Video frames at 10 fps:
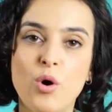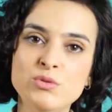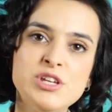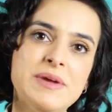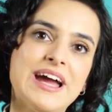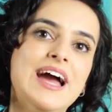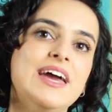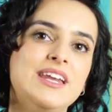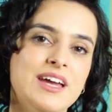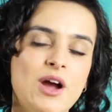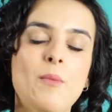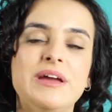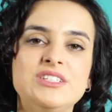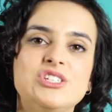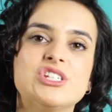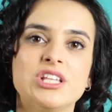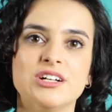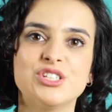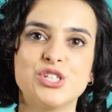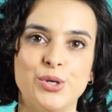Onde a minha carreira realmente
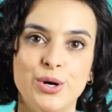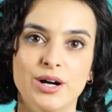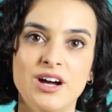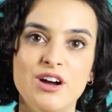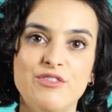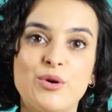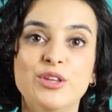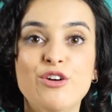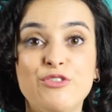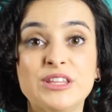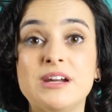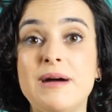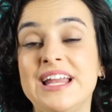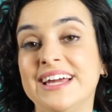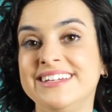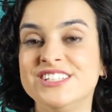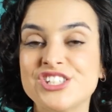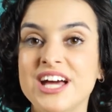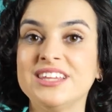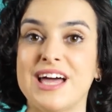deslanchou foi quando eu fui trabalhar em
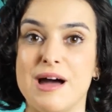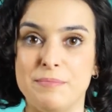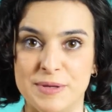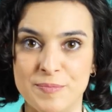startup.